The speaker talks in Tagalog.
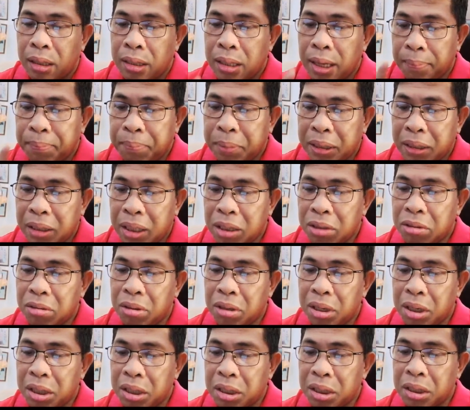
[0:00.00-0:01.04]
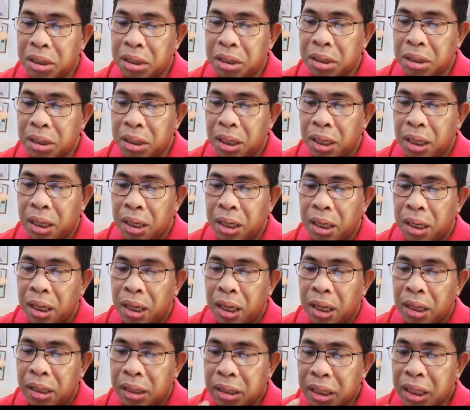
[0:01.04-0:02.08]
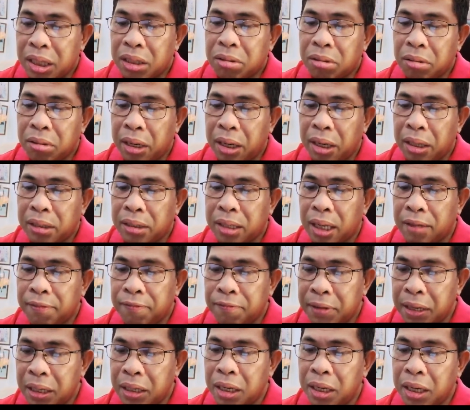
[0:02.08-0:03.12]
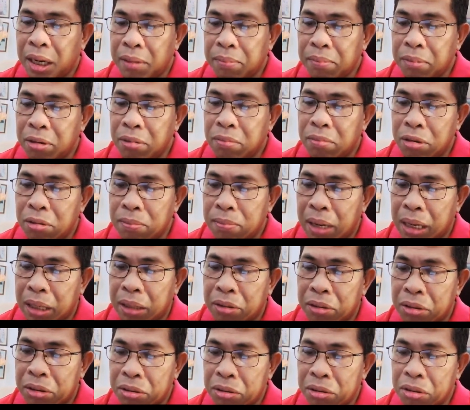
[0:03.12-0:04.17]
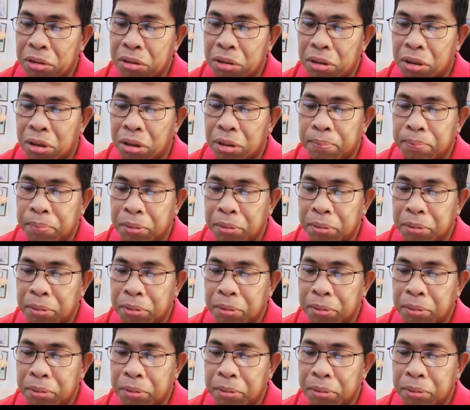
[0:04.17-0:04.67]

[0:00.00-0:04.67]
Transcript: the petitioner's reasoning that Ferdinand Bongbong Marcos Jr.